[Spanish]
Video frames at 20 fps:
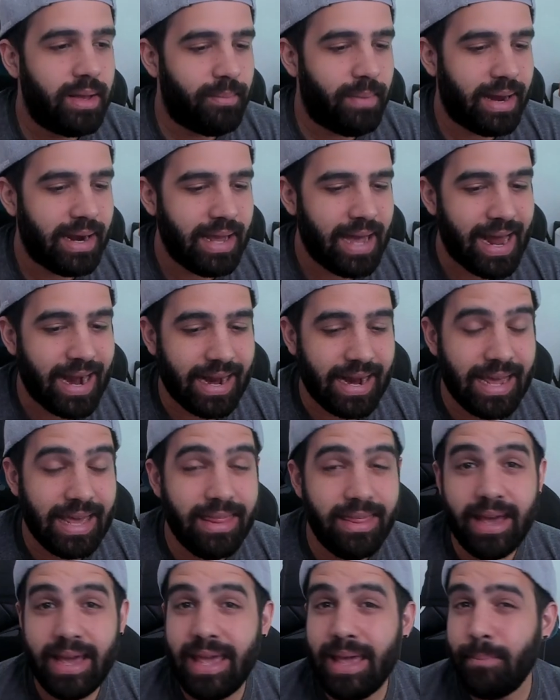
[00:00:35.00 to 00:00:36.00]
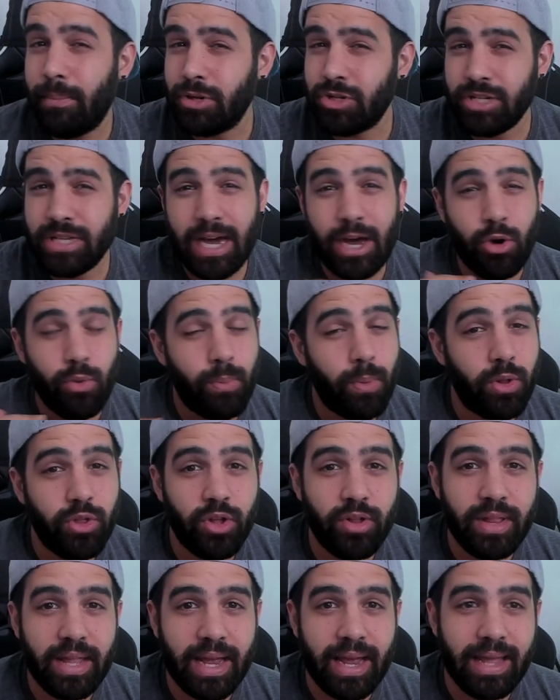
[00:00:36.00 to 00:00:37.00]
¿vale? A raíz de ahí empezó a llegar un
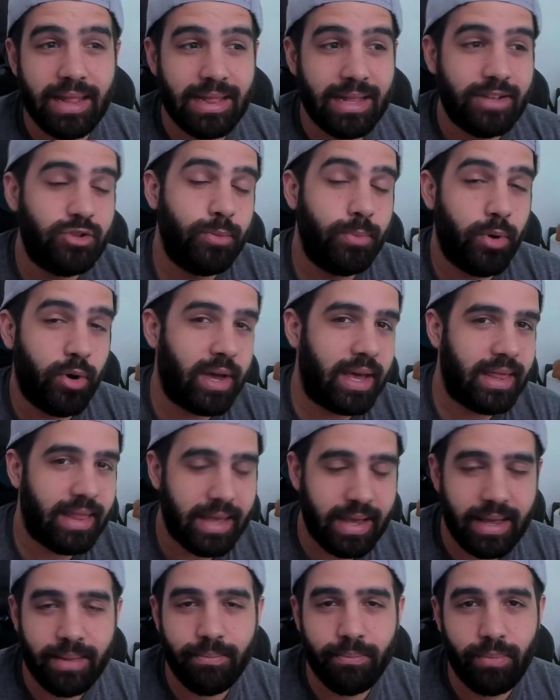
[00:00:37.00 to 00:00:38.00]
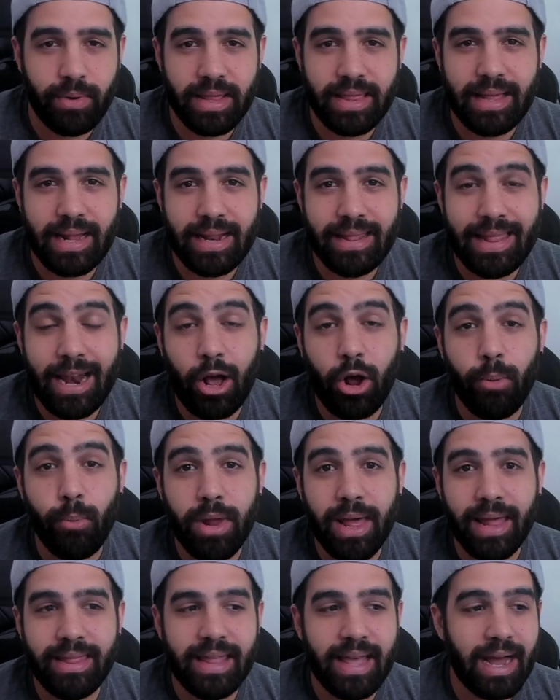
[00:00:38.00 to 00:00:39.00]
montón de gente, supongo que de, pues, de, la
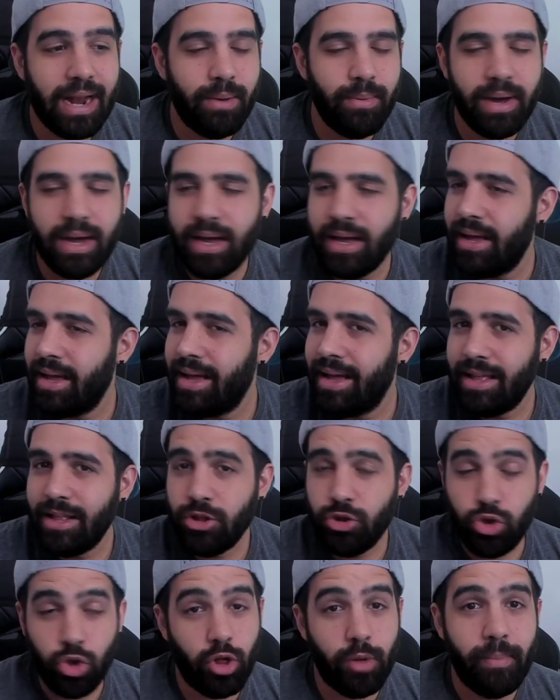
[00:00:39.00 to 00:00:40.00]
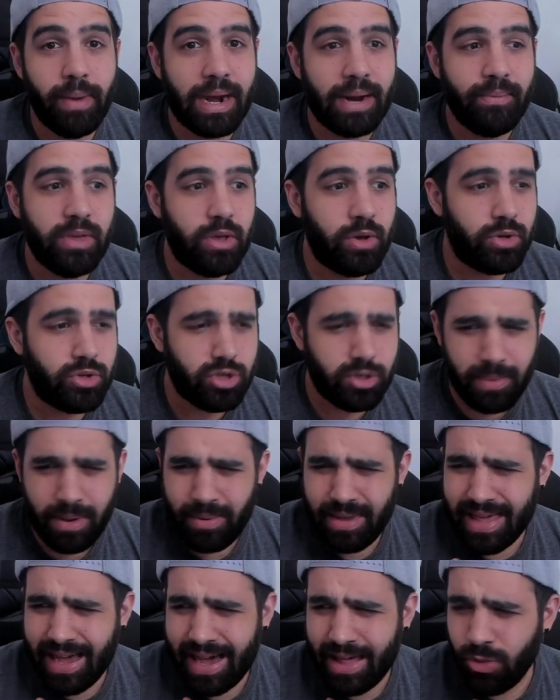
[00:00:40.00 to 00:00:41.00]
comunidad de Alba. Todos maravillosos, me
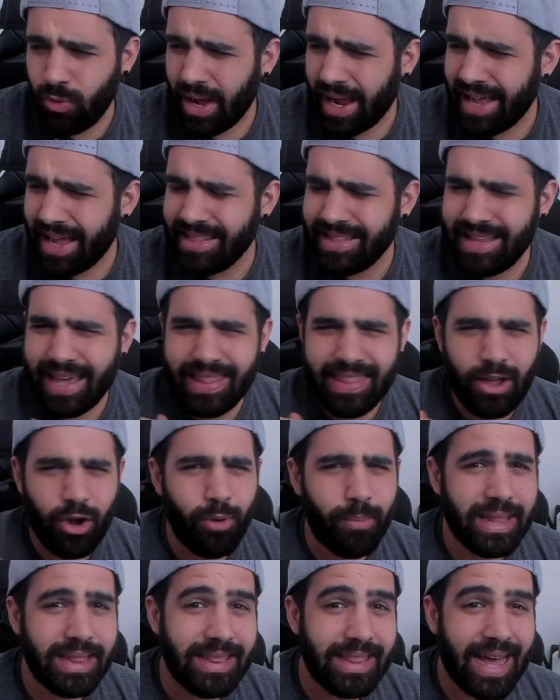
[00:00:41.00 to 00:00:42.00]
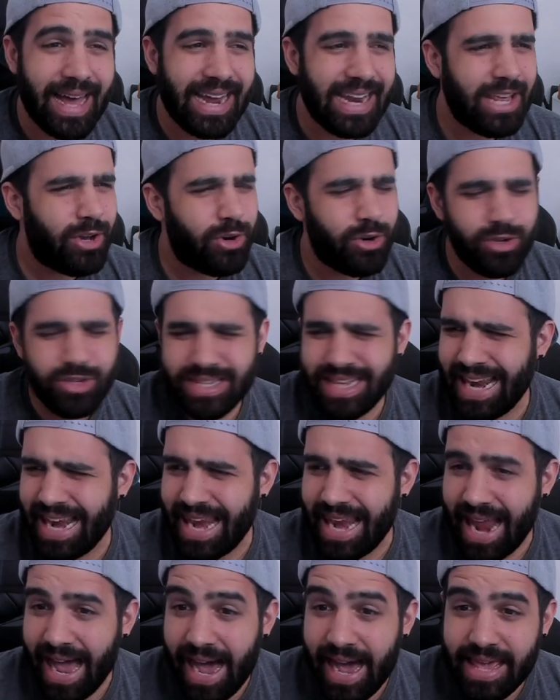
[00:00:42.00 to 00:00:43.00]
habéis dejado una cantidad de comentarios,
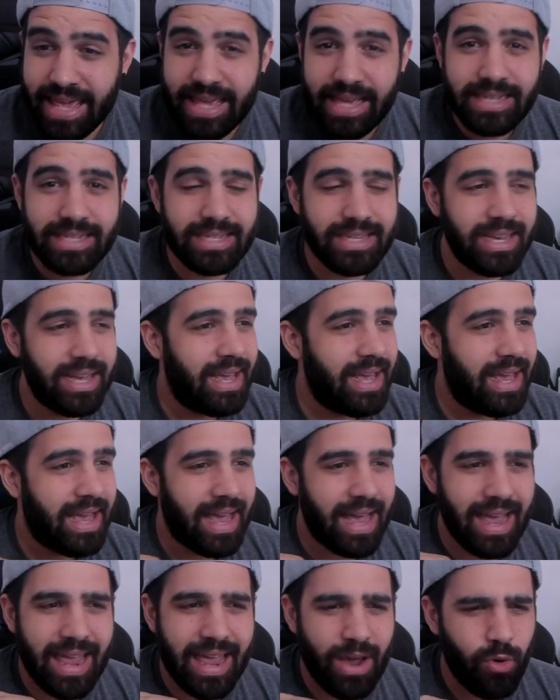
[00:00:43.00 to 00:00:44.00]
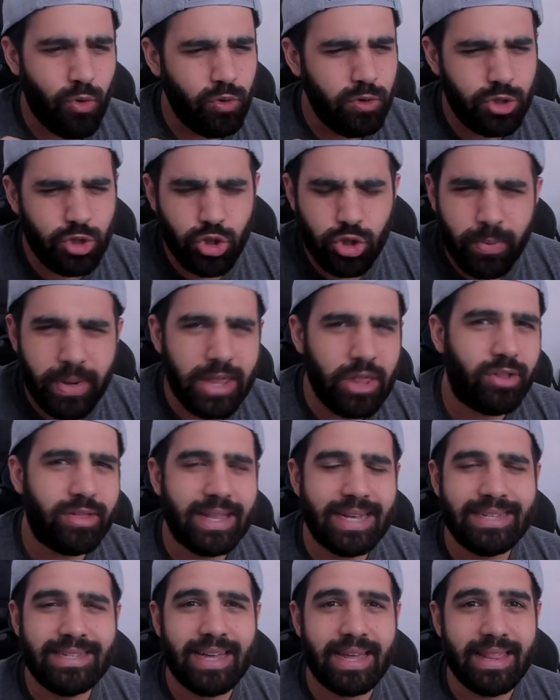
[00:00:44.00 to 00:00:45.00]
likes, eh, un subidón
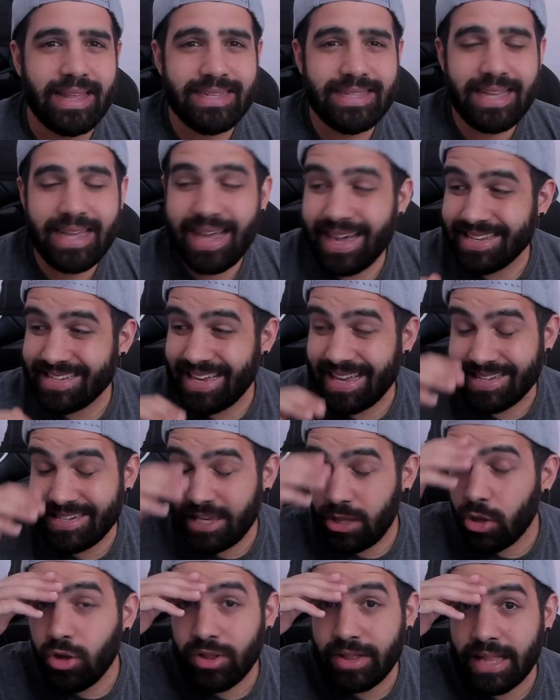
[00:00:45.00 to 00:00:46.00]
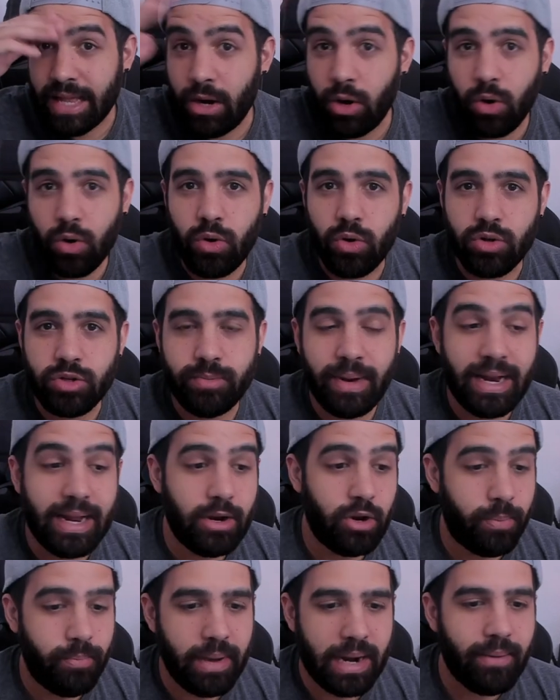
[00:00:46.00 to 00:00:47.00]
de estadísticas que ha sido de locos, ¿vale?
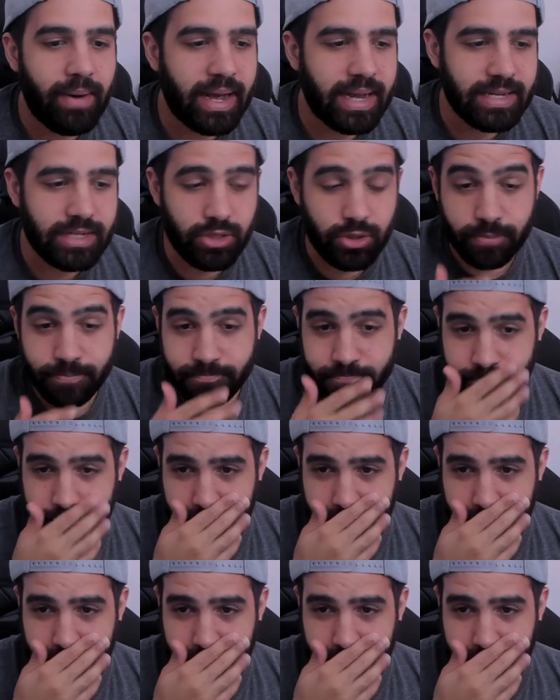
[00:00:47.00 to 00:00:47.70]
No esperaba esto.